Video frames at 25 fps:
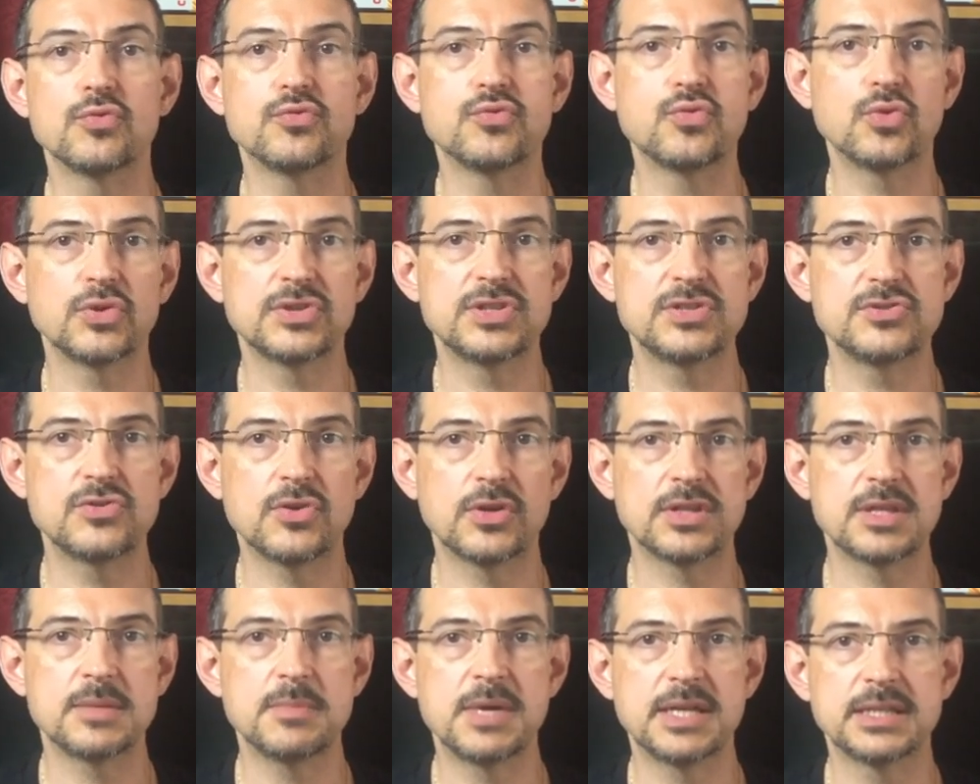le
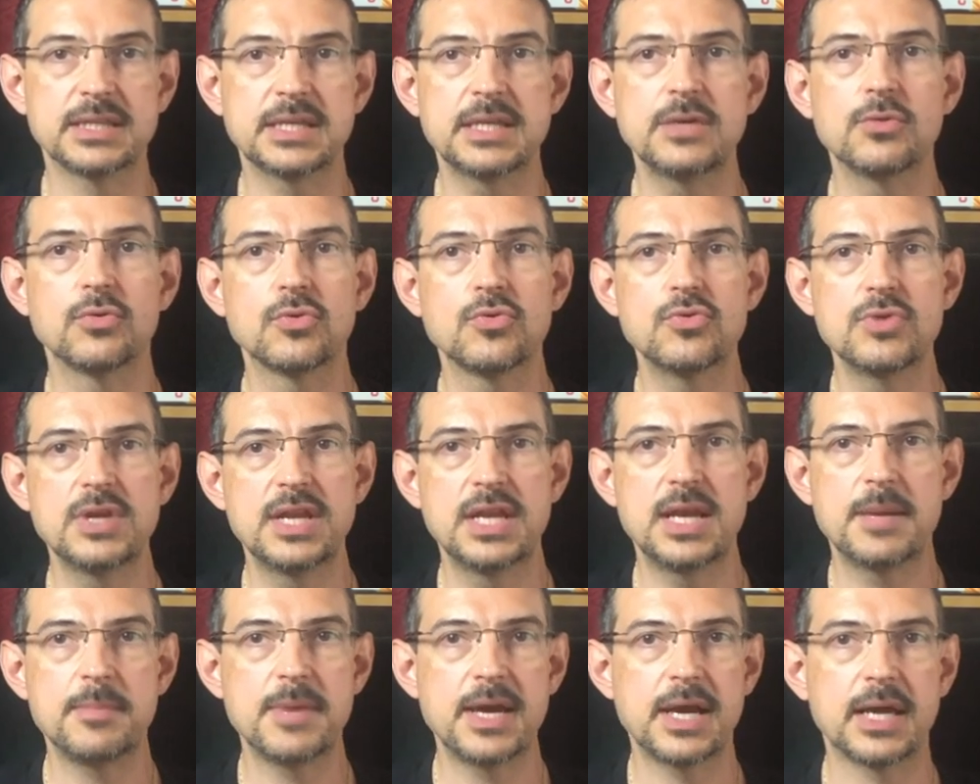fournisseur des batteries ont
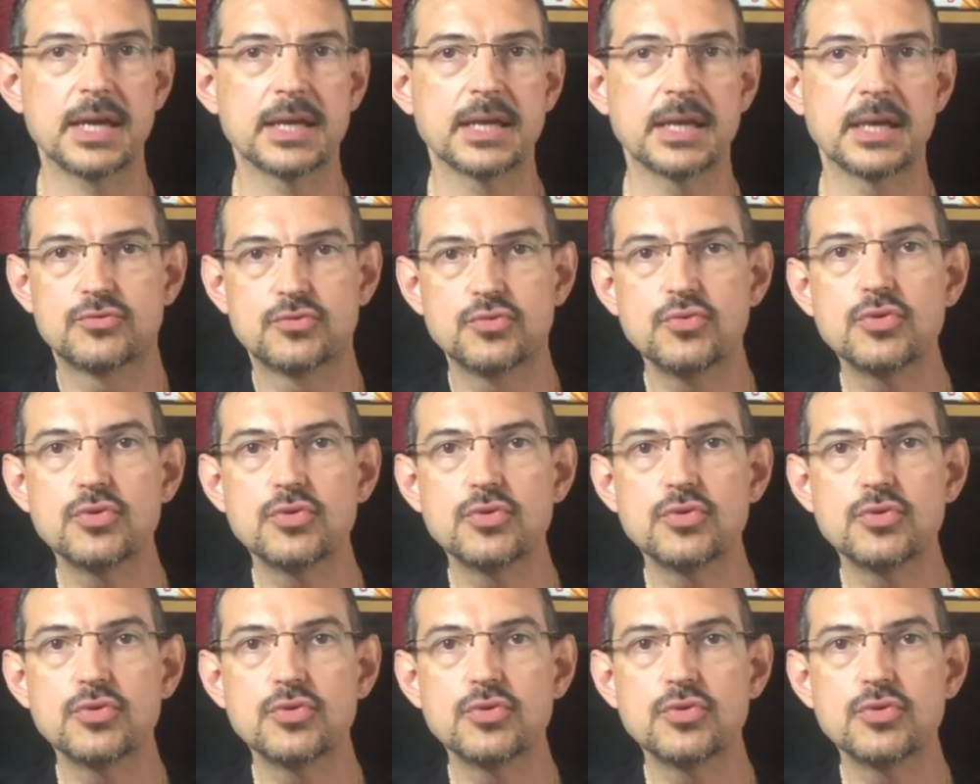coulé la marque.